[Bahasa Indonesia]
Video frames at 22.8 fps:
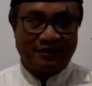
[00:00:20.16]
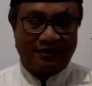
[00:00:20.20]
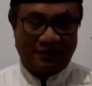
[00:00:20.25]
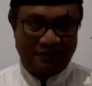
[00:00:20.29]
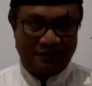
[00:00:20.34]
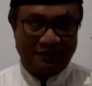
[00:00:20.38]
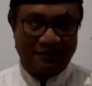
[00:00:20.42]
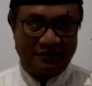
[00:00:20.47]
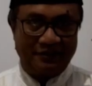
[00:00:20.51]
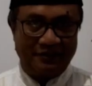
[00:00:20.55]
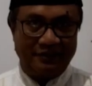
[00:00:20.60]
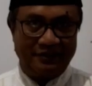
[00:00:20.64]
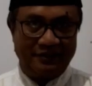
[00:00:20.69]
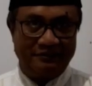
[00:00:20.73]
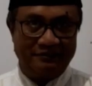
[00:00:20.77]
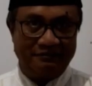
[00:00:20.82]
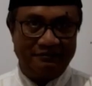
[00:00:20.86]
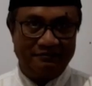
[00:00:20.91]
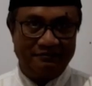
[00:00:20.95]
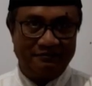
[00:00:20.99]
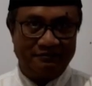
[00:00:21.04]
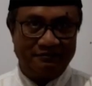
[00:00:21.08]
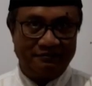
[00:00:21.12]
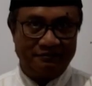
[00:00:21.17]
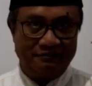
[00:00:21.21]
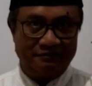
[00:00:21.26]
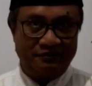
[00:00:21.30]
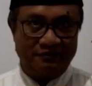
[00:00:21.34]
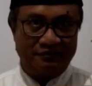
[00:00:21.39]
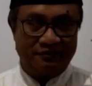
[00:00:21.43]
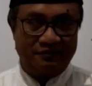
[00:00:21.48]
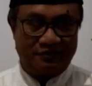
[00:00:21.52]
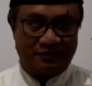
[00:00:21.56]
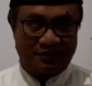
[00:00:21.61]
Hadirin
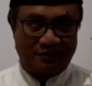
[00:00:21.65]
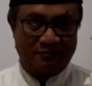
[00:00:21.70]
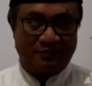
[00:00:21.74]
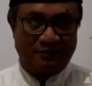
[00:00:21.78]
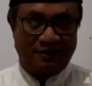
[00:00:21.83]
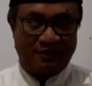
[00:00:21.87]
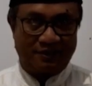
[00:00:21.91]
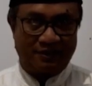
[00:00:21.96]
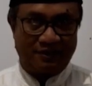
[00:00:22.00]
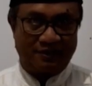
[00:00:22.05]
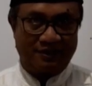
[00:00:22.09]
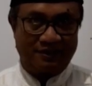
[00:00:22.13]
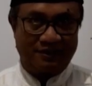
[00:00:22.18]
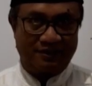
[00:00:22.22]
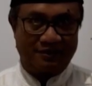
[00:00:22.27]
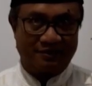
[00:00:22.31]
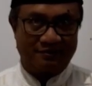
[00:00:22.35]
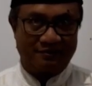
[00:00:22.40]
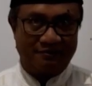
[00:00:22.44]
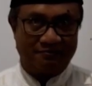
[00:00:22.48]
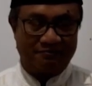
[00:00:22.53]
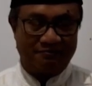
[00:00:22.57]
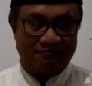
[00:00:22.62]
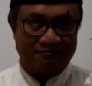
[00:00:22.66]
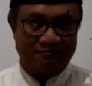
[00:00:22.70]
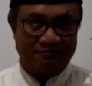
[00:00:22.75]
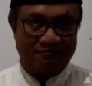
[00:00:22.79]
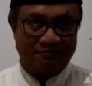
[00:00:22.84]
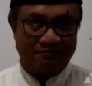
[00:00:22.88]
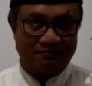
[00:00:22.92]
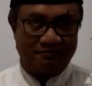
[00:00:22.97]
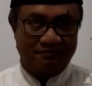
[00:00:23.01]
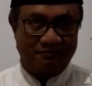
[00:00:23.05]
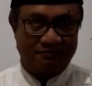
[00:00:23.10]
jamaah
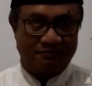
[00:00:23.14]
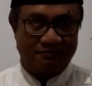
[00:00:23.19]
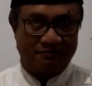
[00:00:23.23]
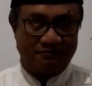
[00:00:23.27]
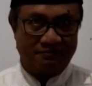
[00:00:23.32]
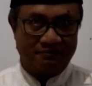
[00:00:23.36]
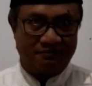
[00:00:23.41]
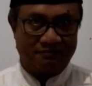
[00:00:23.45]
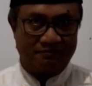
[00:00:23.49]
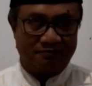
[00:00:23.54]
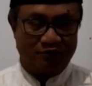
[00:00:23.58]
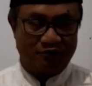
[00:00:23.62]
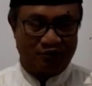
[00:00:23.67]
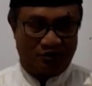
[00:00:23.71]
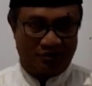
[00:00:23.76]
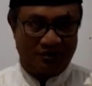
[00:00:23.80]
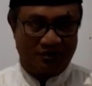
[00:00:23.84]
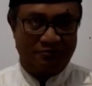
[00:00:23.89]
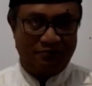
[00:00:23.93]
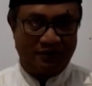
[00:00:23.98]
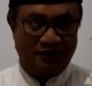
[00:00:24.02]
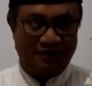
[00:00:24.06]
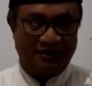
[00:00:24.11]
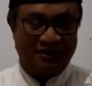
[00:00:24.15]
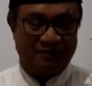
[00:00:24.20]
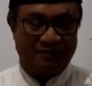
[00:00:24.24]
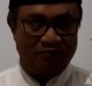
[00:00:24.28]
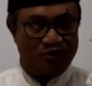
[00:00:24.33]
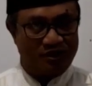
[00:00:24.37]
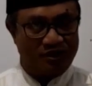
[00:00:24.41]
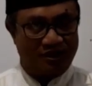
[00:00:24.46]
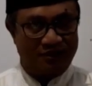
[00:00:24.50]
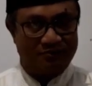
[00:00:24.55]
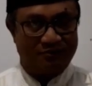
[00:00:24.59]
muslimin
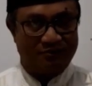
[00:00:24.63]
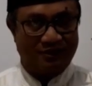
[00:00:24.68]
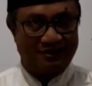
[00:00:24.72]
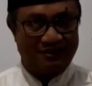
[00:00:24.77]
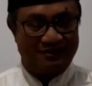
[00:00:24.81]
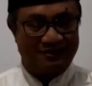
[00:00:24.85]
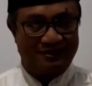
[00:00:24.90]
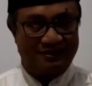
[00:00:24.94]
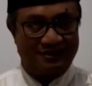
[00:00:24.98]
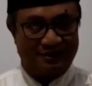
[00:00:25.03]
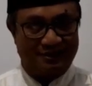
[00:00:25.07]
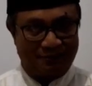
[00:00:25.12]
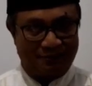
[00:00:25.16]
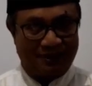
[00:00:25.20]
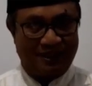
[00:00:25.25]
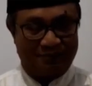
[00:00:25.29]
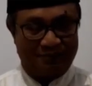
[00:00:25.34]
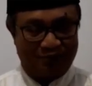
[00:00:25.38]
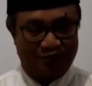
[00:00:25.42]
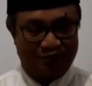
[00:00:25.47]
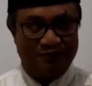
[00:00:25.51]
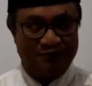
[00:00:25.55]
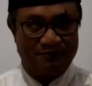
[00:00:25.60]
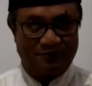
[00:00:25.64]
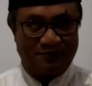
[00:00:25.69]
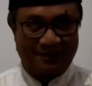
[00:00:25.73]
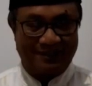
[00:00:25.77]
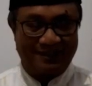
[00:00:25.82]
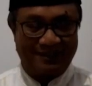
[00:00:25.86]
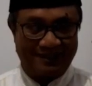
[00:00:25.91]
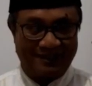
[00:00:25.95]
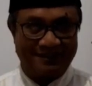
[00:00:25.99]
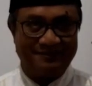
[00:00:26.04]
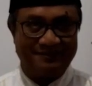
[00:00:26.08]
dan muslimat dimanapun
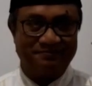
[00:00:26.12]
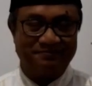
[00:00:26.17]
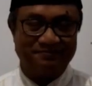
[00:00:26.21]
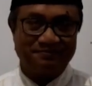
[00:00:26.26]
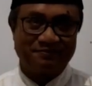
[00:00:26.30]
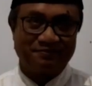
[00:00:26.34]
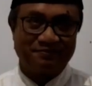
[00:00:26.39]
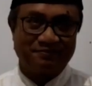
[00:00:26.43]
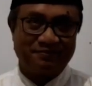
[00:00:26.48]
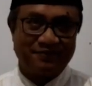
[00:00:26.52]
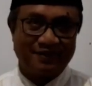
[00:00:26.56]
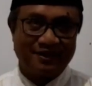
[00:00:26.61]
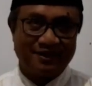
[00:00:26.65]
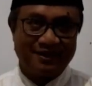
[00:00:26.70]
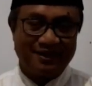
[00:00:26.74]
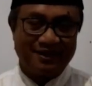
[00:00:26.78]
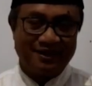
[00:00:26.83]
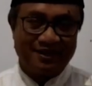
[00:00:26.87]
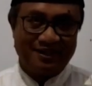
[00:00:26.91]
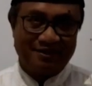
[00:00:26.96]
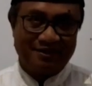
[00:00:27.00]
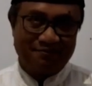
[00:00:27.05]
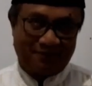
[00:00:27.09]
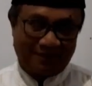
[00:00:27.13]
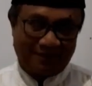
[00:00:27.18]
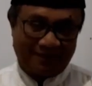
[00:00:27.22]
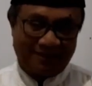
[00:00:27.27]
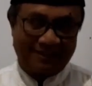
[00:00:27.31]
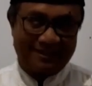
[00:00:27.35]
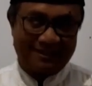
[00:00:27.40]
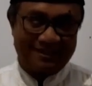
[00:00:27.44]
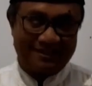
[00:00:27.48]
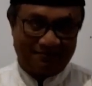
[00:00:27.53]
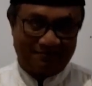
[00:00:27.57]
berada
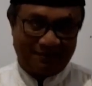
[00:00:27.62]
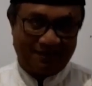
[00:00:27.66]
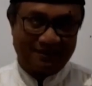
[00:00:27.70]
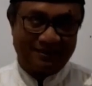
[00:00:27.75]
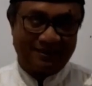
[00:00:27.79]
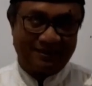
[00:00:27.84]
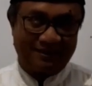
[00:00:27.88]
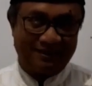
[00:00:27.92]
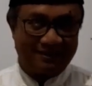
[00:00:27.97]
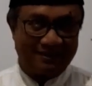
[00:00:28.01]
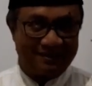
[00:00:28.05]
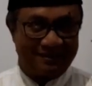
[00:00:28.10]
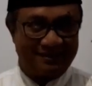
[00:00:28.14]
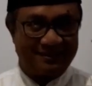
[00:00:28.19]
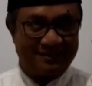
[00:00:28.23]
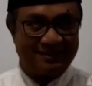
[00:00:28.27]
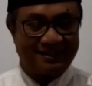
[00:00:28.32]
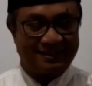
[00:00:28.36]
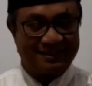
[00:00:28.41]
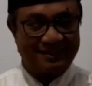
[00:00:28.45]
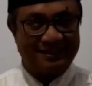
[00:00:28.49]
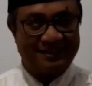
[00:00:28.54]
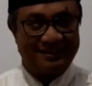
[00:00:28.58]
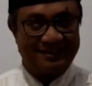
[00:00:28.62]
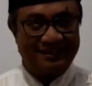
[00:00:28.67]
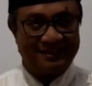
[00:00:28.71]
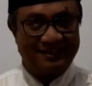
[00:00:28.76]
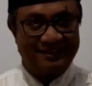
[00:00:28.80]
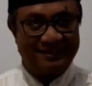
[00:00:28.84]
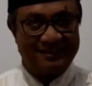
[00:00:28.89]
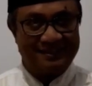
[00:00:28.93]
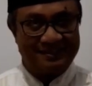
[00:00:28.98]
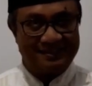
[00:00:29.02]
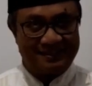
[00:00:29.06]
Pada kesempatan yang singkat
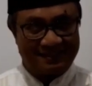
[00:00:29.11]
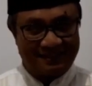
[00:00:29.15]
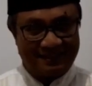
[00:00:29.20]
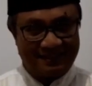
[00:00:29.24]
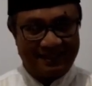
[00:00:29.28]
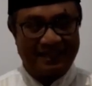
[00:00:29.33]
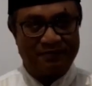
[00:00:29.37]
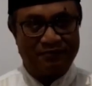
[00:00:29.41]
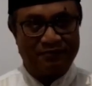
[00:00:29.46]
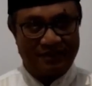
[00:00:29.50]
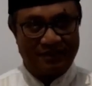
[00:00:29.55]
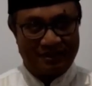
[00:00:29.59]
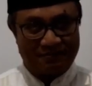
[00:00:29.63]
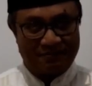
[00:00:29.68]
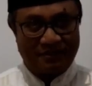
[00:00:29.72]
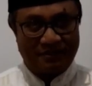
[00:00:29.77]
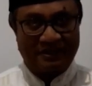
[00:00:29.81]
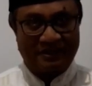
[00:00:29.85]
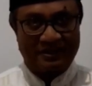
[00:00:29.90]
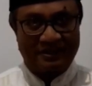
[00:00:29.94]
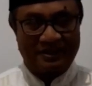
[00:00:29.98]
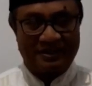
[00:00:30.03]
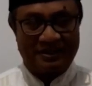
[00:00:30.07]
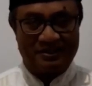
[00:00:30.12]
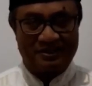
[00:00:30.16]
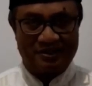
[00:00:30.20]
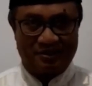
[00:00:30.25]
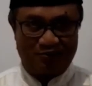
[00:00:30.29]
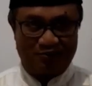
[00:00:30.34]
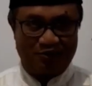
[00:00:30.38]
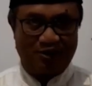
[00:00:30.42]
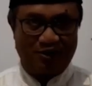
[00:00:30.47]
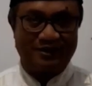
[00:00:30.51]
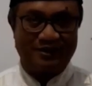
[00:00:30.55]
ini, saya ingin menyampaikan
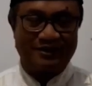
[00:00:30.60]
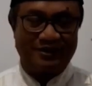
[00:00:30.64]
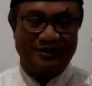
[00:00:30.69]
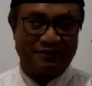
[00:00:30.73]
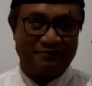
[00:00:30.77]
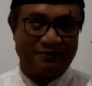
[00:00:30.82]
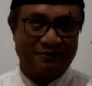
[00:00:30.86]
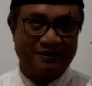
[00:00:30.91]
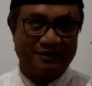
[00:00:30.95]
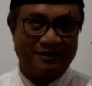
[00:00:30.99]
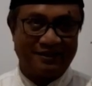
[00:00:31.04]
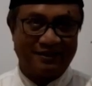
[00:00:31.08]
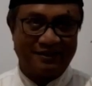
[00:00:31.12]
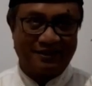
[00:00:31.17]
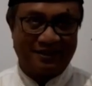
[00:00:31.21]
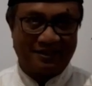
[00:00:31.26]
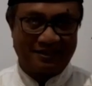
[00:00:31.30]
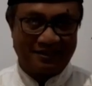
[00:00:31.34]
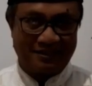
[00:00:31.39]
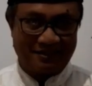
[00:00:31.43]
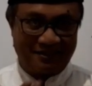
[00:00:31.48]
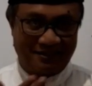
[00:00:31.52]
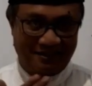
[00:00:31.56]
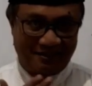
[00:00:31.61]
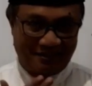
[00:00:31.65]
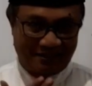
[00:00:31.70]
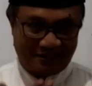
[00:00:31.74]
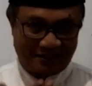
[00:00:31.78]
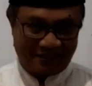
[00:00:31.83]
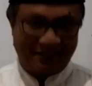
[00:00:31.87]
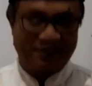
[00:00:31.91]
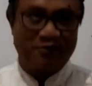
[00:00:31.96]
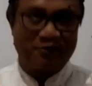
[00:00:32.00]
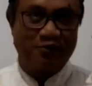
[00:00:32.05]
sebuah tema tentang
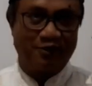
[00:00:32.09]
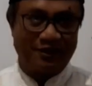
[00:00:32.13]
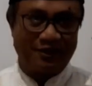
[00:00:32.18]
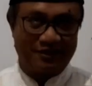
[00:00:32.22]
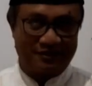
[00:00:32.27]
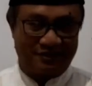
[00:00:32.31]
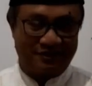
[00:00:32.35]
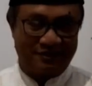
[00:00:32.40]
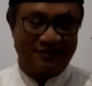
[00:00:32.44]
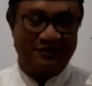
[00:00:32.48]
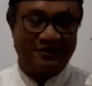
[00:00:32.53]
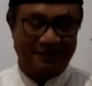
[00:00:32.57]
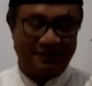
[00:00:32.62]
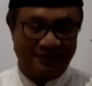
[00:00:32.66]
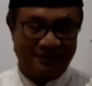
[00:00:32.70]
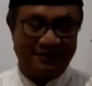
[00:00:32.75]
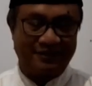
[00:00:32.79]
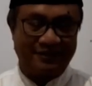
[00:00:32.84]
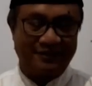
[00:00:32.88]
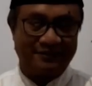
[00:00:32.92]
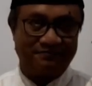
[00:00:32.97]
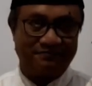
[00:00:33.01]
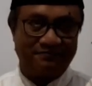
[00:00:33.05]
regulasi diri